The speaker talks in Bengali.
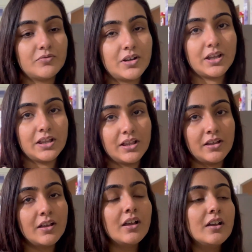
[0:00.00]
ওটা খেলে
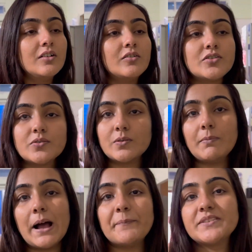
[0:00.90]
ওই জন্য
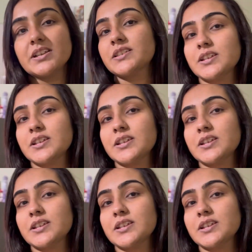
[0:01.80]
ভাবছি যে